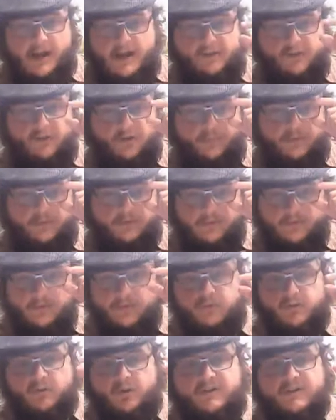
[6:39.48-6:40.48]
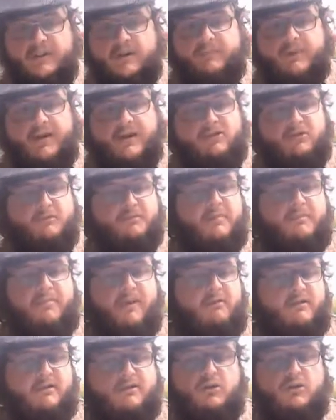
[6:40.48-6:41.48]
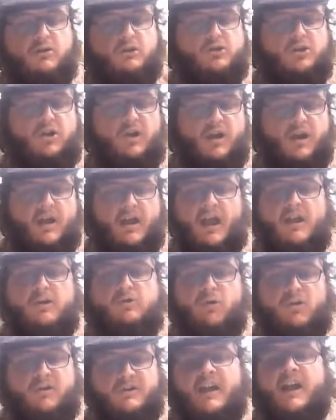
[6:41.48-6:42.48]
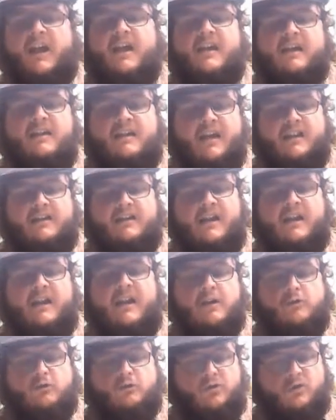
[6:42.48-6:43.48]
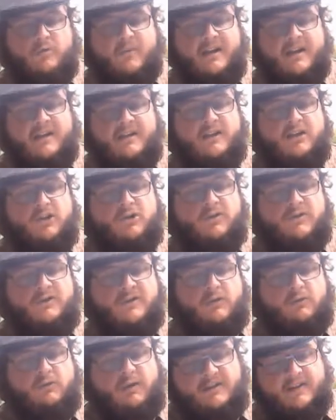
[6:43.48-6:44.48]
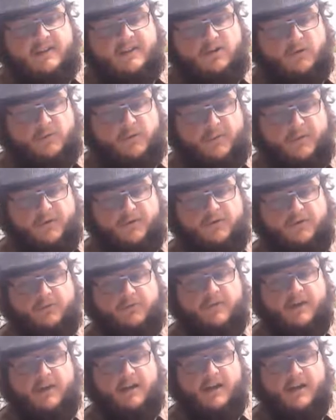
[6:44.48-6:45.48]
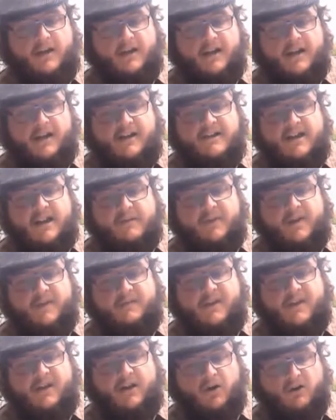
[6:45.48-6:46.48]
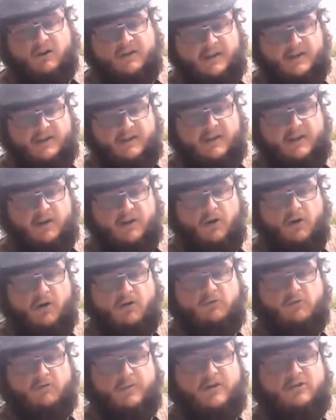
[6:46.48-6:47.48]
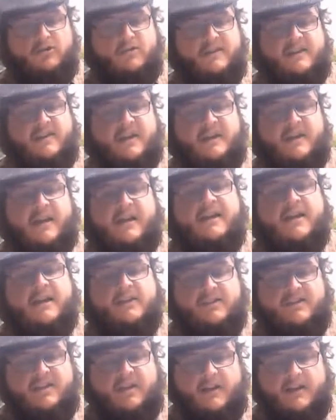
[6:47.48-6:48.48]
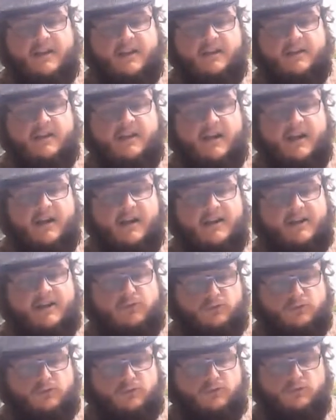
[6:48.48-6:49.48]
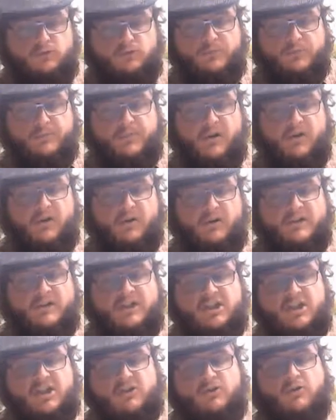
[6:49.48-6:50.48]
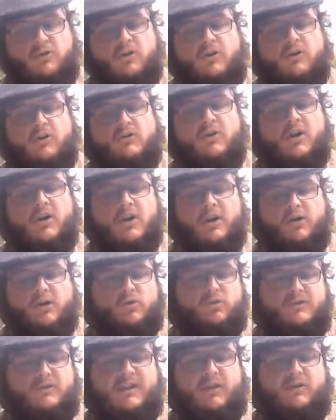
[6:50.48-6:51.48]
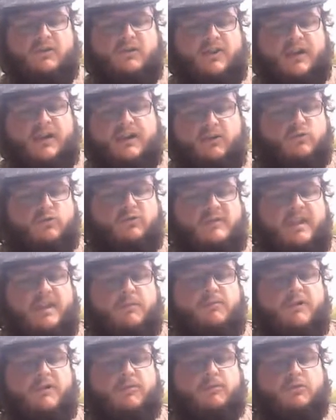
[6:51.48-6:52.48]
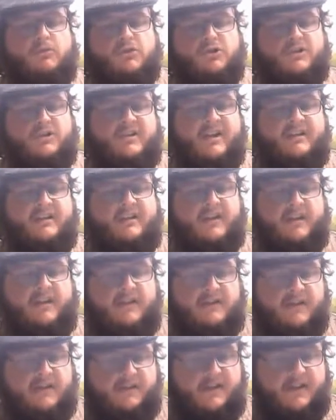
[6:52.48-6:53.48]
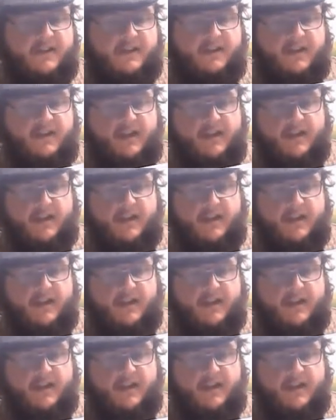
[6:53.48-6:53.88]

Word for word: Elles surplombent, dures et pâles comme des parois de gorge. Un courant d'air éternel ajoute au malaise des choses étroites et sans proportion. La pinfelle encaissée, encombrée du matériel et de sa marine, les constructions du port en échasse sur le l'Europe. Tout est resserré, tout est boyau, Chenaldé défilé.